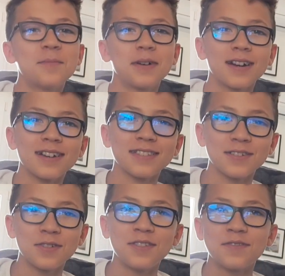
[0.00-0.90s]
euh, Grâce
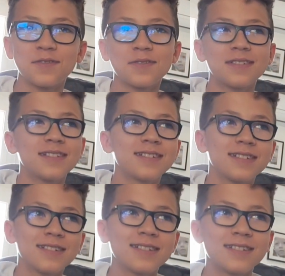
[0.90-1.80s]
à Olive.
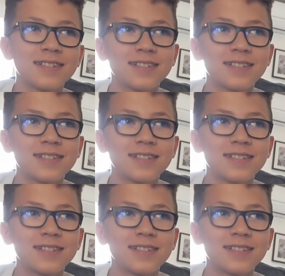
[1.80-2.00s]
Sérieux